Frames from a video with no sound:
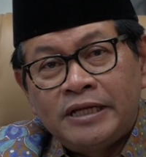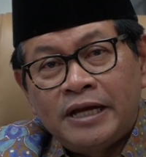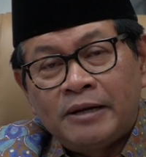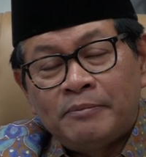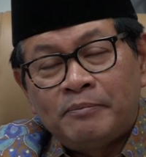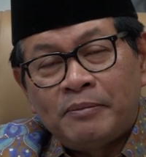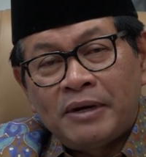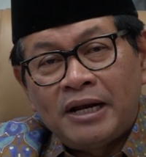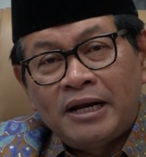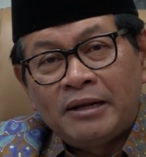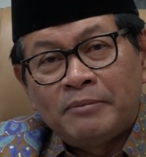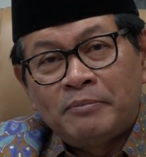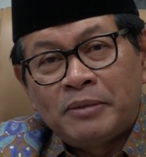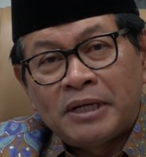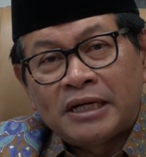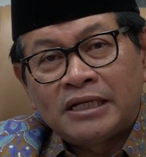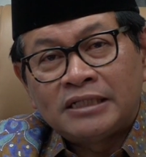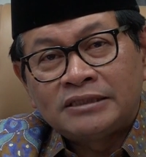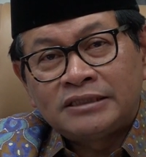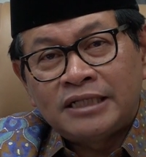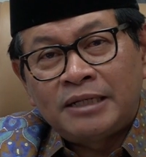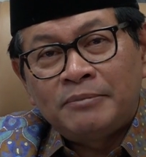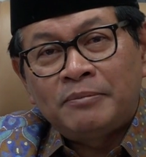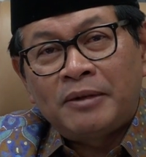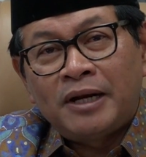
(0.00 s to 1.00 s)
Yang paling
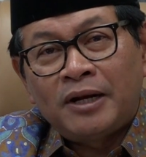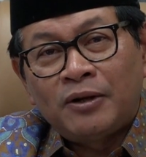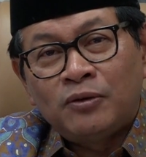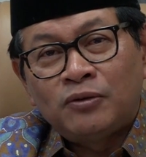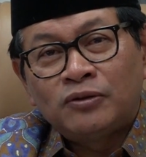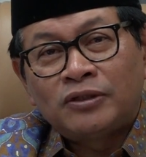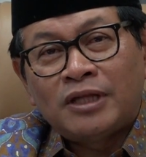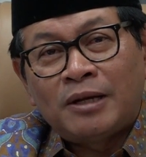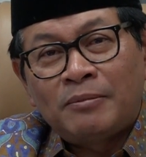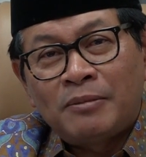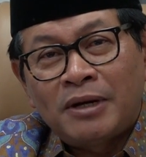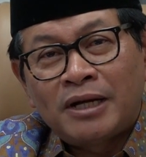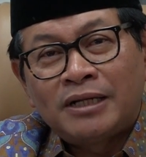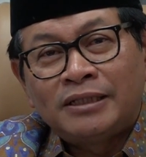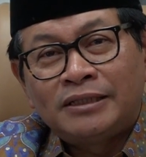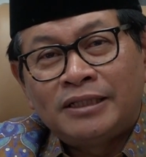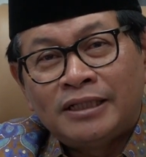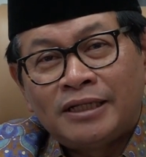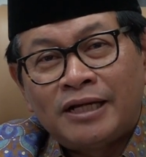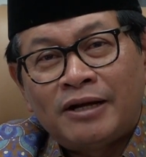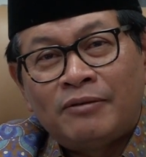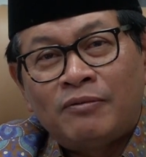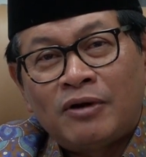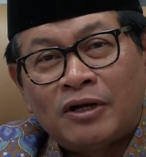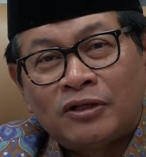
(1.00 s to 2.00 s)
berkesan, paling utama
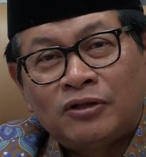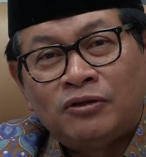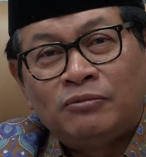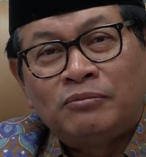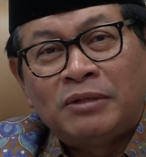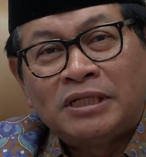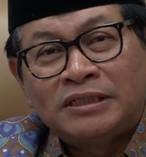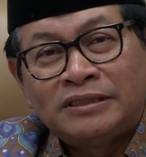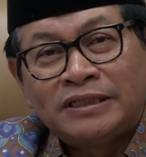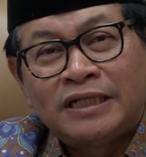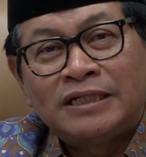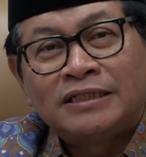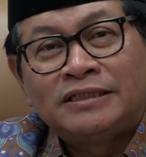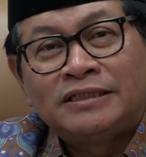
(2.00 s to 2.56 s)
ketika waktu masih